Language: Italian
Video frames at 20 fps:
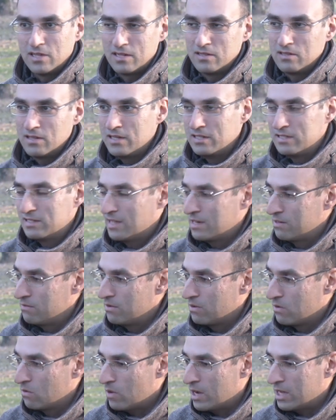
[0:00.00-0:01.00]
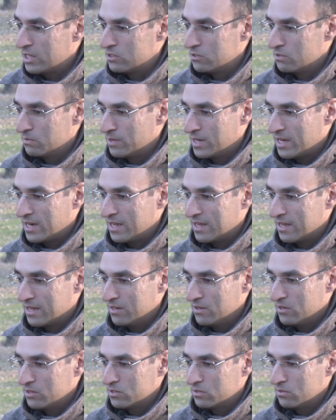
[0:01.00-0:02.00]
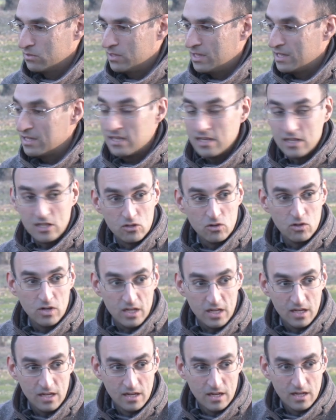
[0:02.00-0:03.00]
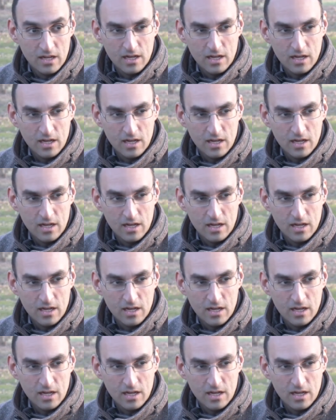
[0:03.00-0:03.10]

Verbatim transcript: utilizzare un linguaggio magari anche nostro, degli idoli